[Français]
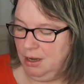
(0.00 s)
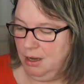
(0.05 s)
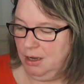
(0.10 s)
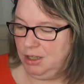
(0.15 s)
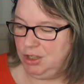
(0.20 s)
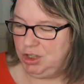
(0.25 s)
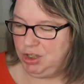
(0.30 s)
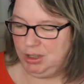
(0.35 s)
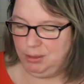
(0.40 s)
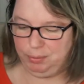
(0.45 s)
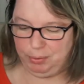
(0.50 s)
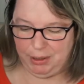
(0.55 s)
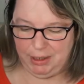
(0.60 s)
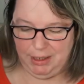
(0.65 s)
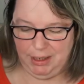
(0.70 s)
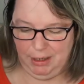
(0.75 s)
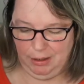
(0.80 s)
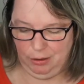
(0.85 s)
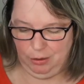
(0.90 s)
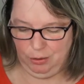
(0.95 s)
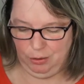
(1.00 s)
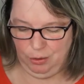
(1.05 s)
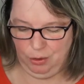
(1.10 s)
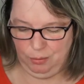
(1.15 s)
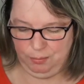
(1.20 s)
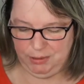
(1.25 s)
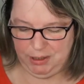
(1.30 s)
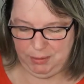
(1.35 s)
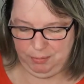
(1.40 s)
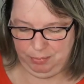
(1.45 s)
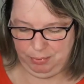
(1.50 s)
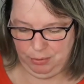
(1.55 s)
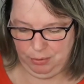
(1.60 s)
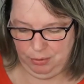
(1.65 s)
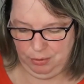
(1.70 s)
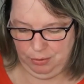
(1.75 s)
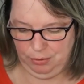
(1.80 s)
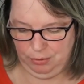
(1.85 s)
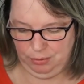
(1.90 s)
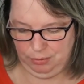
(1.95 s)
J'ai pris euh, le petit
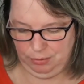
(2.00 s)
pot.